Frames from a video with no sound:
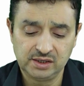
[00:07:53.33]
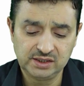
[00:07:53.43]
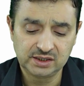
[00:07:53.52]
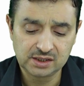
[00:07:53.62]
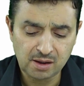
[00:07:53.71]

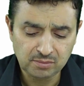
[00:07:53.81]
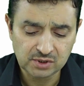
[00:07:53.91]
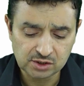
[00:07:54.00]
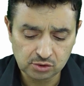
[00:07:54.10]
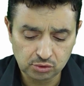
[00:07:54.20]
İslam
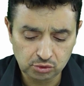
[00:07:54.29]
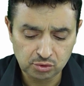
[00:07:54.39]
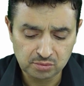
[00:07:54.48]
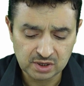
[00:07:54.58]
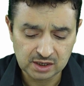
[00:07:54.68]
dışı
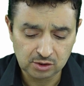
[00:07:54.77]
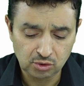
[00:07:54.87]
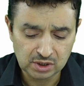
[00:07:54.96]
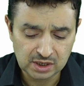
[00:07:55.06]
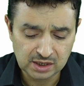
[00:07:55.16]
hükümlere
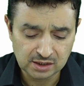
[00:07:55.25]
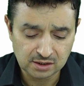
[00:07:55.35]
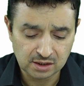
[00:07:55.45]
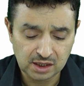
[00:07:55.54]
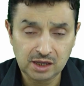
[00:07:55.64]

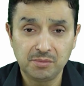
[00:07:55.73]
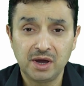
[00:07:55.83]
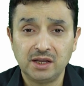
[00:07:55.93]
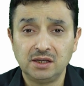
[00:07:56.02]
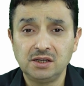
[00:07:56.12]
yönelenin
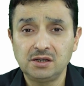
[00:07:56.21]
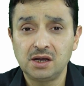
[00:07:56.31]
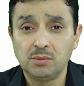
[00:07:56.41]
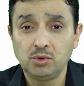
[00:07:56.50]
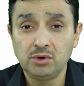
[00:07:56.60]
imanını
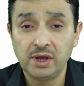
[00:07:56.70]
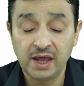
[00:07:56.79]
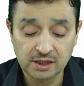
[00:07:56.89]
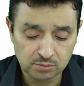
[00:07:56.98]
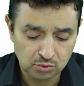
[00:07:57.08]
kabul
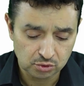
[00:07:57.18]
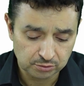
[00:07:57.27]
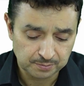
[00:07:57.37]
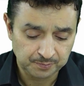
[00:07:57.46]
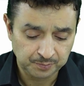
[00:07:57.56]
etmiyor.